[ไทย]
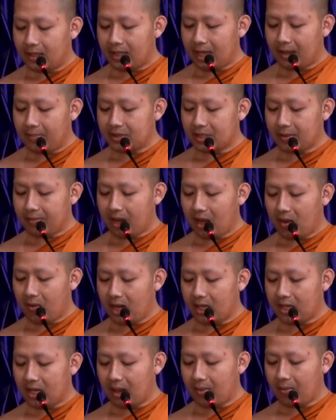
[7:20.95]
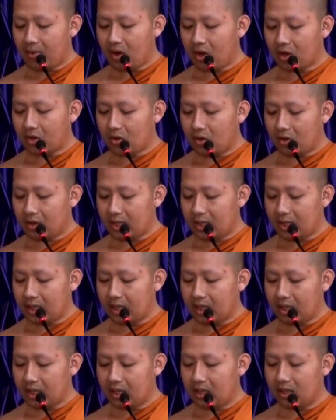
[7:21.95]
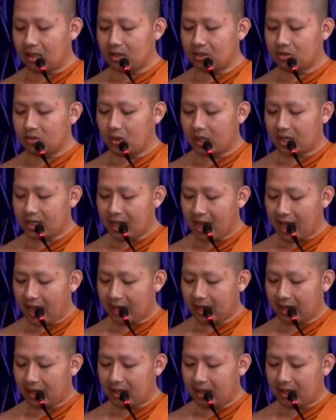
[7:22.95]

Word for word: ตามสภาวะธรรมของโยคีส่วนใหญ่